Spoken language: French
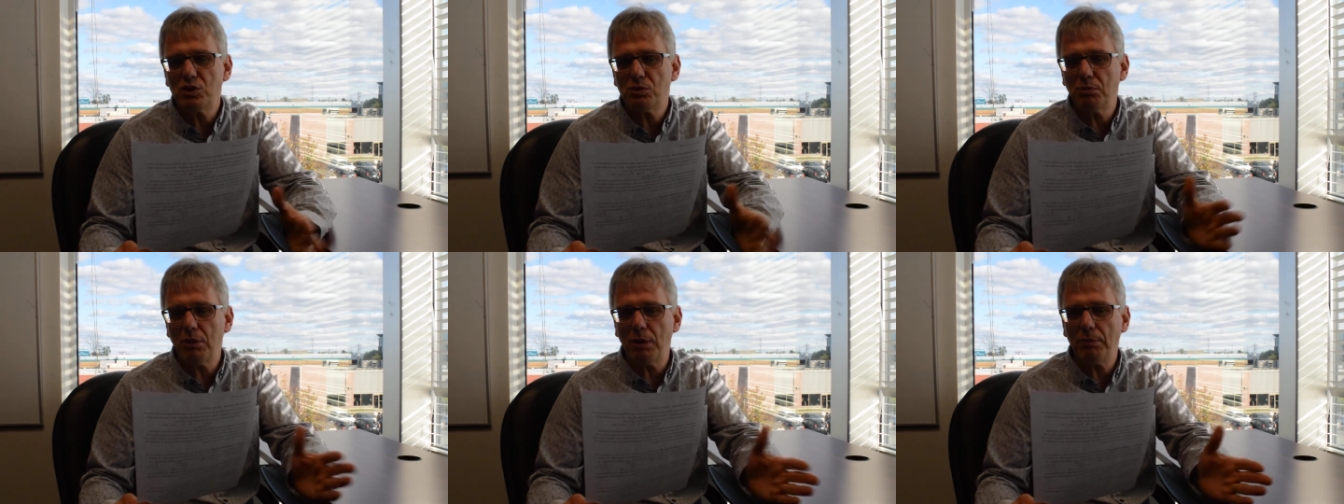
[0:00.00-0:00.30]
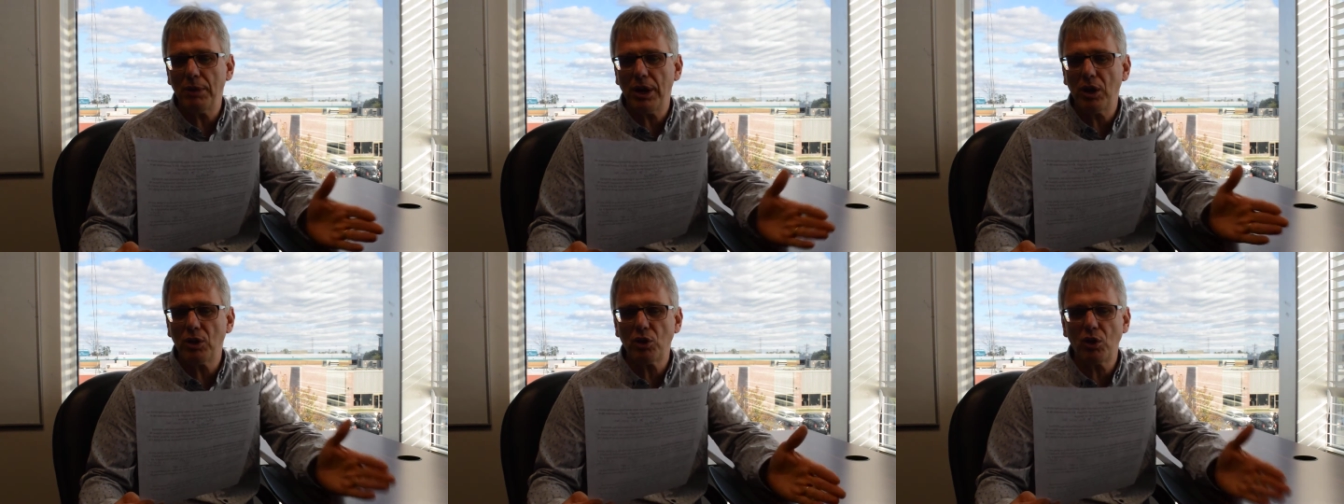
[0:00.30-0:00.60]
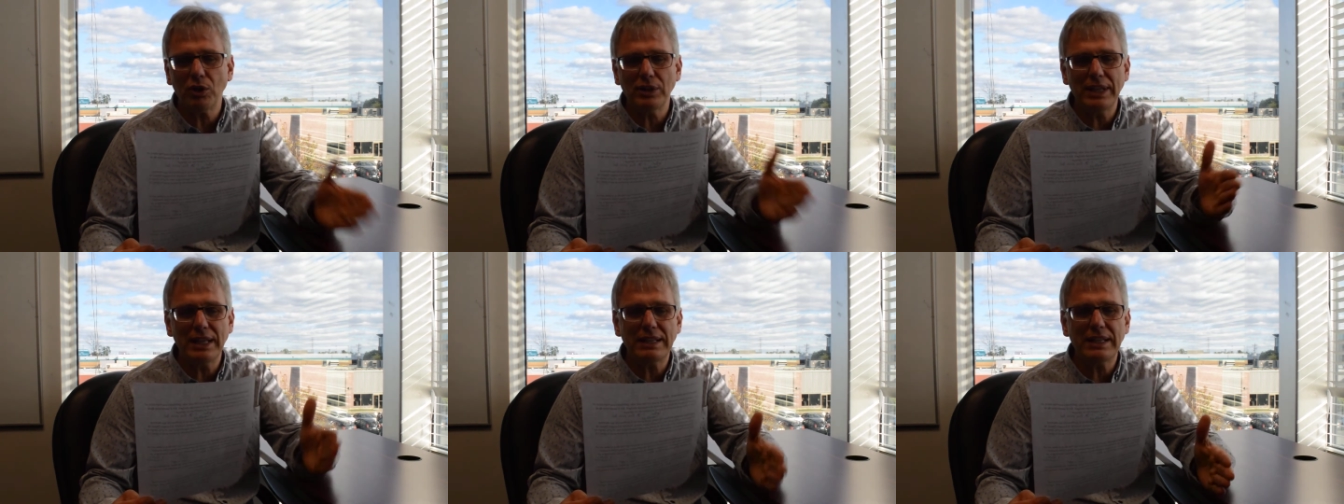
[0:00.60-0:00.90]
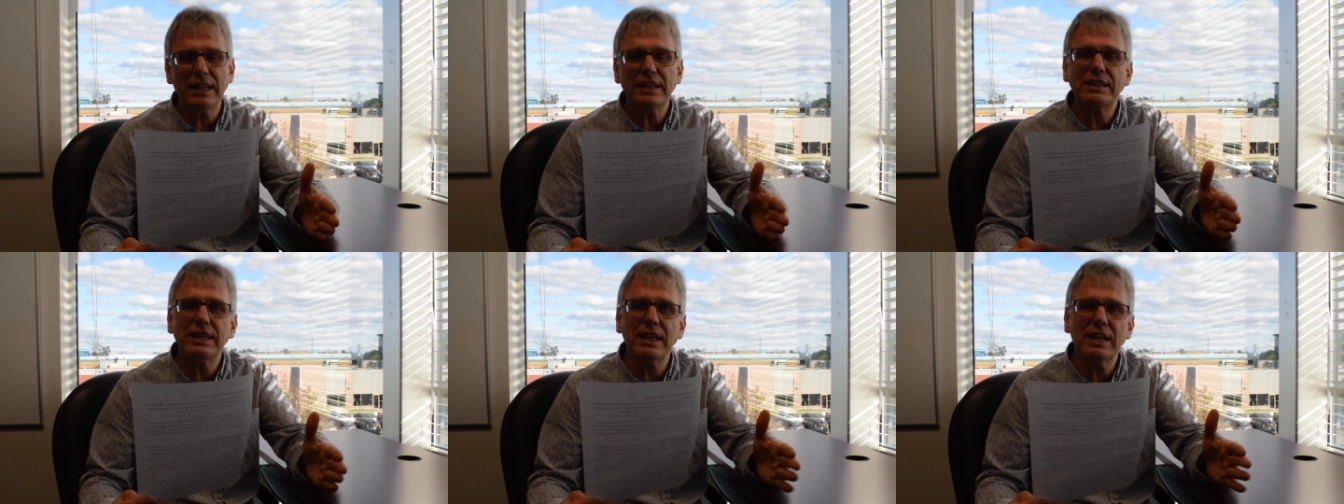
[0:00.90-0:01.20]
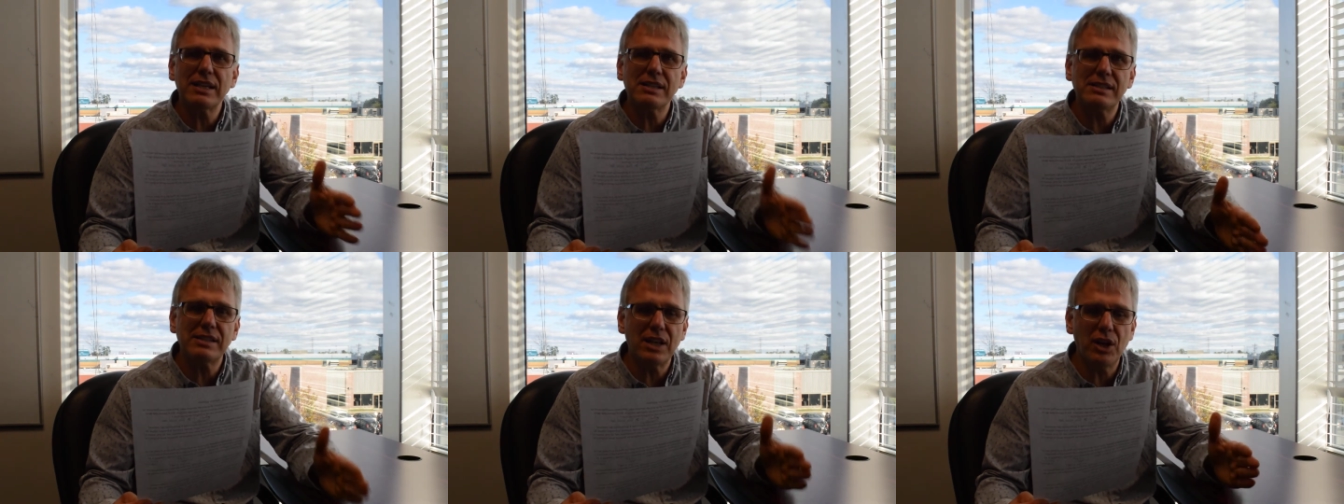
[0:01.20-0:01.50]
du moment qu'on est
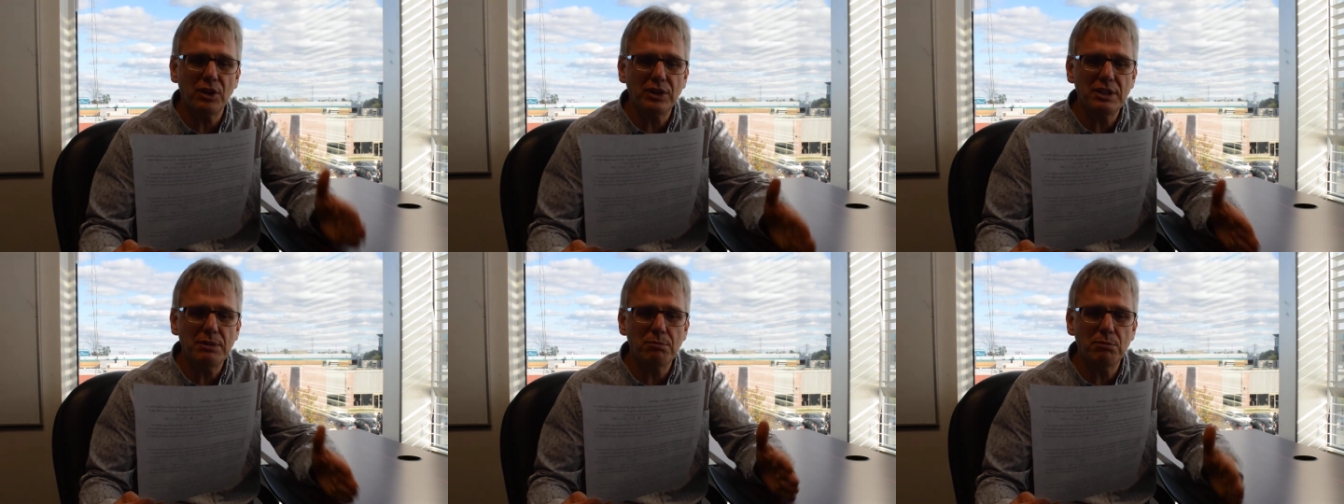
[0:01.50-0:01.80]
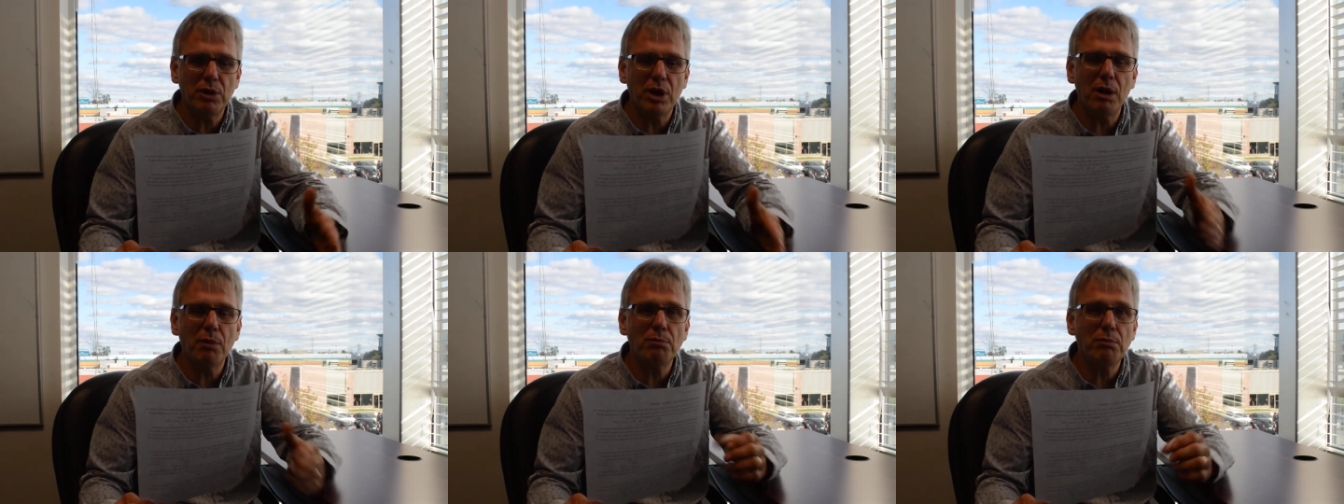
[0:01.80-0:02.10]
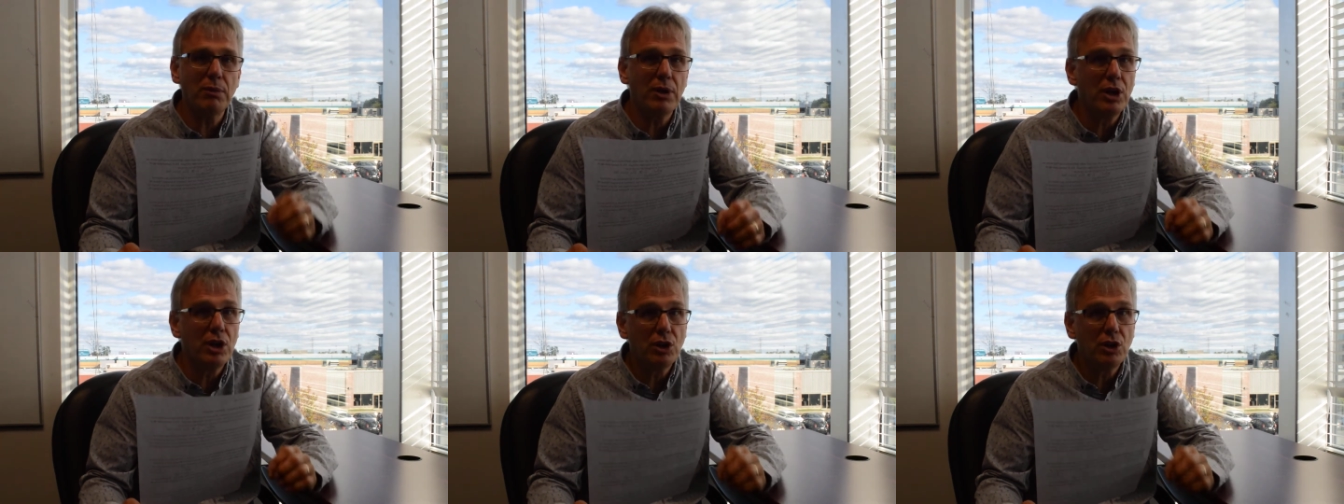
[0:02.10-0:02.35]
intéressé à un immeuble